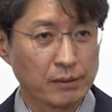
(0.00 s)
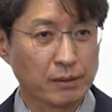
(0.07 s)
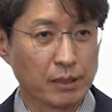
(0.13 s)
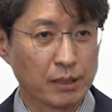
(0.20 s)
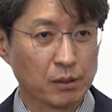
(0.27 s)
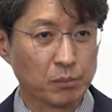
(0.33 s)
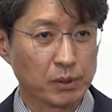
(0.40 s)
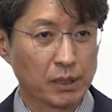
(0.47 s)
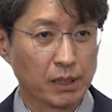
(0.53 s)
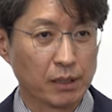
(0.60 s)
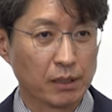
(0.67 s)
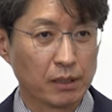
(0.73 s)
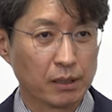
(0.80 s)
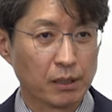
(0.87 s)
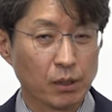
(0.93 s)
있어야 됩니다.
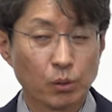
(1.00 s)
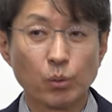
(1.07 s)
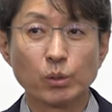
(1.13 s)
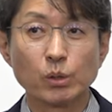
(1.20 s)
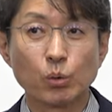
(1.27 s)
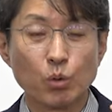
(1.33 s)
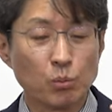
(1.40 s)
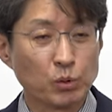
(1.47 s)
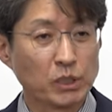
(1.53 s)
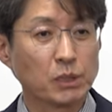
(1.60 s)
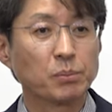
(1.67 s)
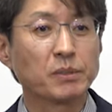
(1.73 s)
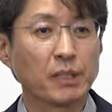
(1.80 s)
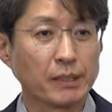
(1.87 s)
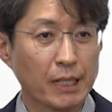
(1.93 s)
그거는
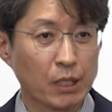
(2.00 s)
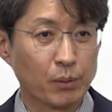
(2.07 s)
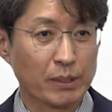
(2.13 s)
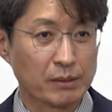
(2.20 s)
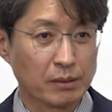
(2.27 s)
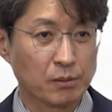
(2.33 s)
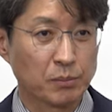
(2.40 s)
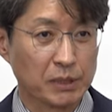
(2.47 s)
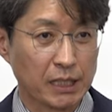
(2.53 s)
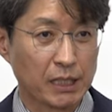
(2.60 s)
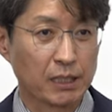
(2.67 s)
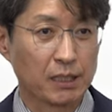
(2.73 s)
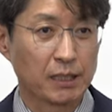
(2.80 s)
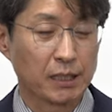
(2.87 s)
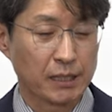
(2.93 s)
공무지침서에 나와 있습니다.
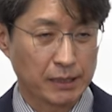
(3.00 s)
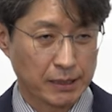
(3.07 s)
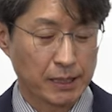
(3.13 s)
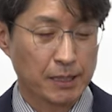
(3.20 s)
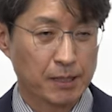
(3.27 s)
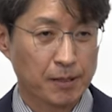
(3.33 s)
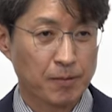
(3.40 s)
예.